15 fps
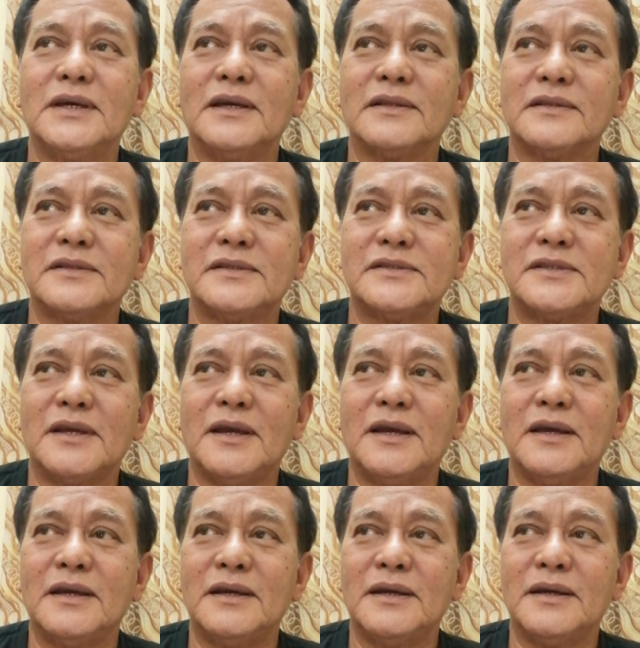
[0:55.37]
At sa
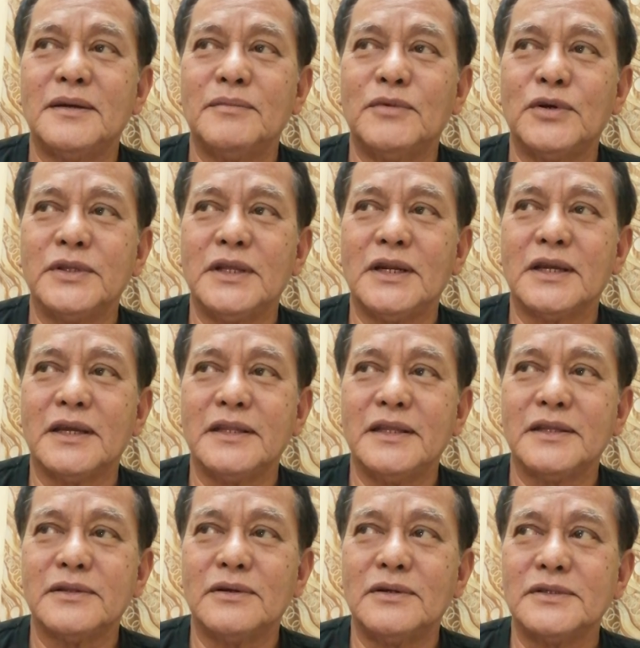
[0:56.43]
model
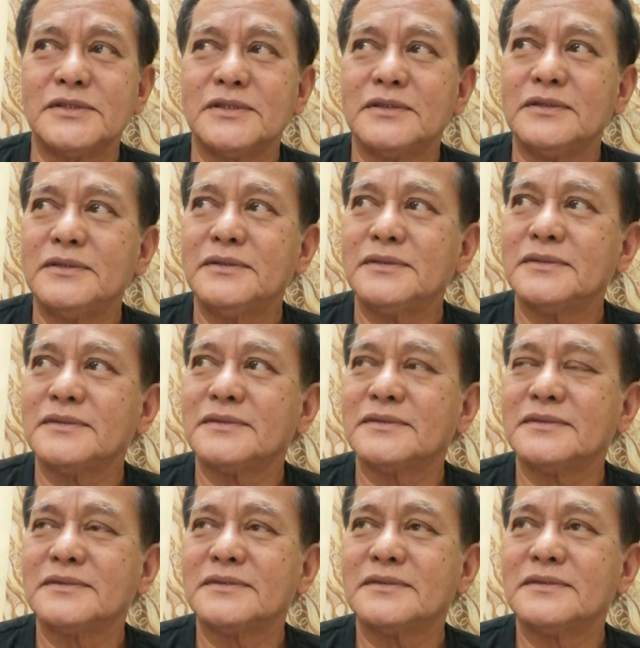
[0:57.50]
cadet also,
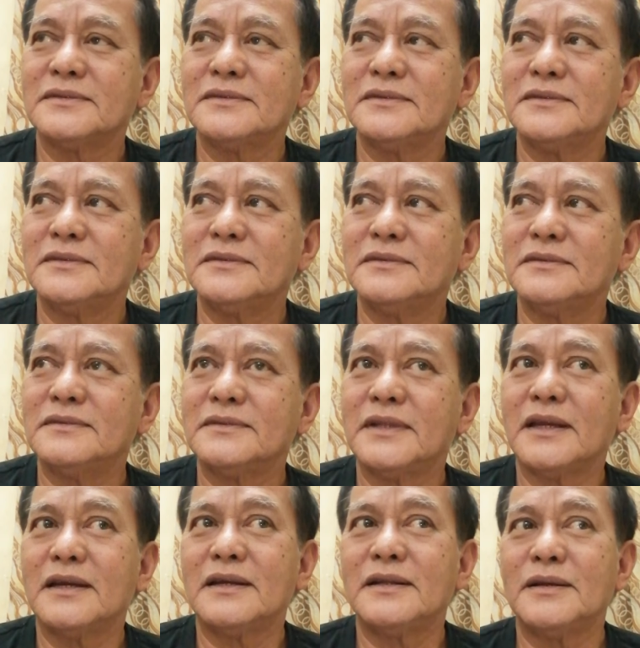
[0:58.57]

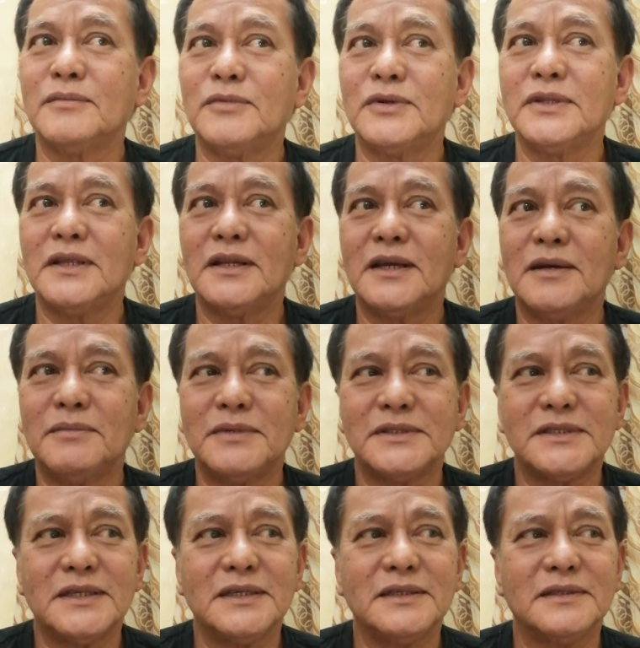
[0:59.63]
Teka, nag-model nga ba
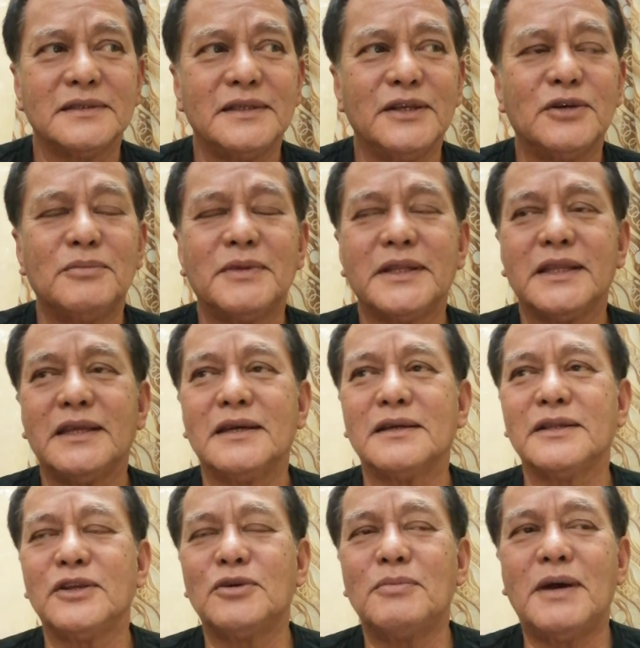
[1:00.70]
siya? Hindi ko matiyak,
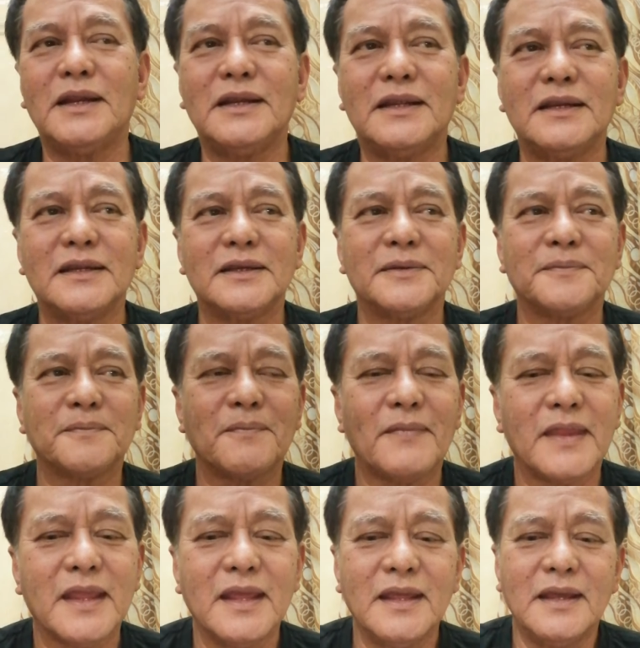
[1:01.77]
hindi ko maalala.
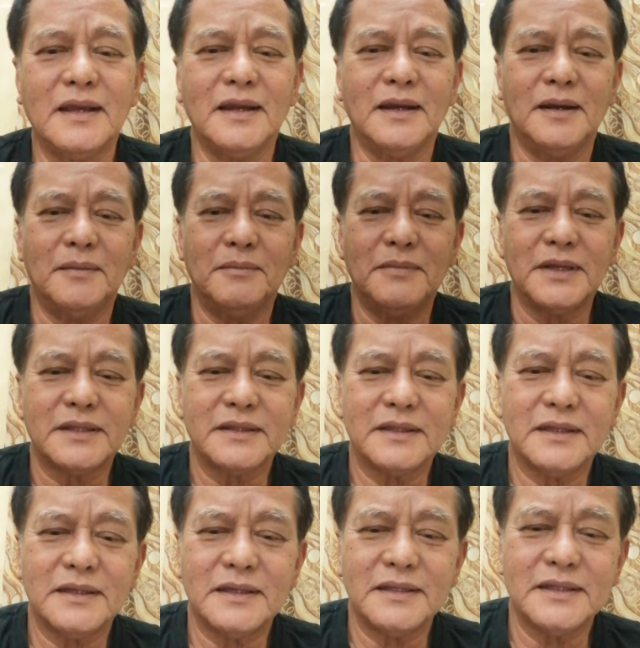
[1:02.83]
But
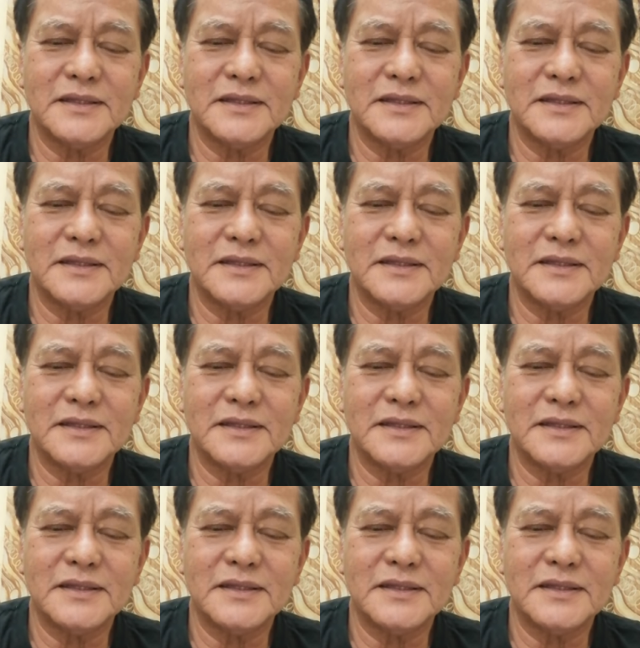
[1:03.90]
uh,